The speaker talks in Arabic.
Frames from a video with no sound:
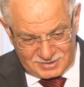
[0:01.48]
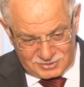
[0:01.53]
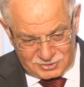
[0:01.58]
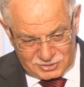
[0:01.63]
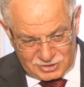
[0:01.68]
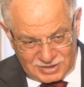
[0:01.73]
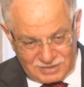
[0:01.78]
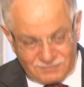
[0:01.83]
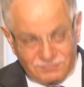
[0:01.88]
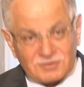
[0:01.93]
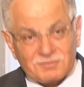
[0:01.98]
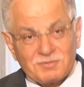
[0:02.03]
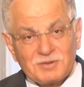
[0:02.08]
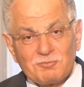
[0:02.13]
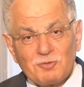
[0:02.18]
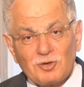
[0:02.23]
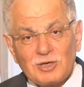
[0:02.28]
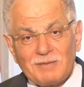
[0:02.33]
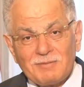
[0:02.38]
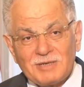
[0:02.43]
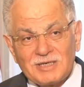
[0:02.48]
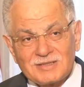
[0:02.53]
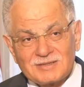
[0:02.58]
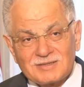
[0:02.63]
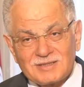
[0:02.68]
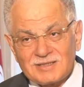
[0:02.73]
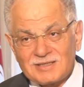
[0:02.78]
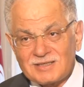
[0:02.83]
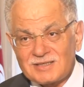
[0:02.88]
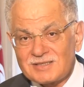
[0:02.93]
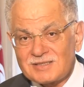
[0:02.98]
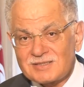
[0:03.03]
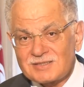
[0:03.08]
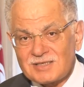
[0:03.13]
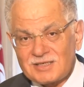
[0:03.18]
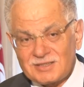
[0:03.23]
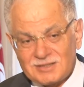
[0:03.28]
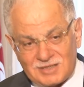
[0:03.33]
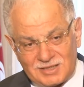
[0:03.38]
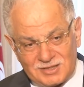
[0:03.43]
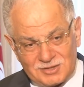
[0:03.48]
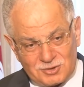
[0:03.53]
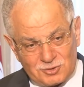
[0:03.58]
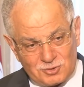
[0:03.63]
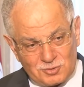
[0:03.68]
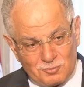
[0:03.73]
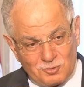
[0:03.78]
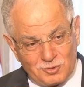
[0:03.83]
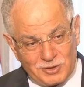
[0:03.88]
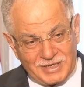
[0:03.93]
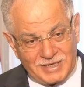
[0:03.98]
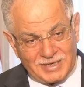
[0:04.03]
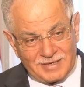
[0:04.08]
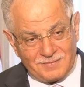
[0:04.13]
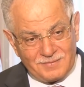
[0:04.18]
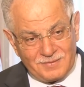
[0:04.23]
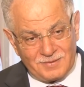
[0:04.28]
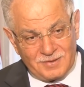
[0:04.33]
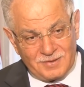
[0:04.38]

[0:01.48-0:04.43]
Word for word: تشرفت بمقابلة السيد رئيس الجمهورية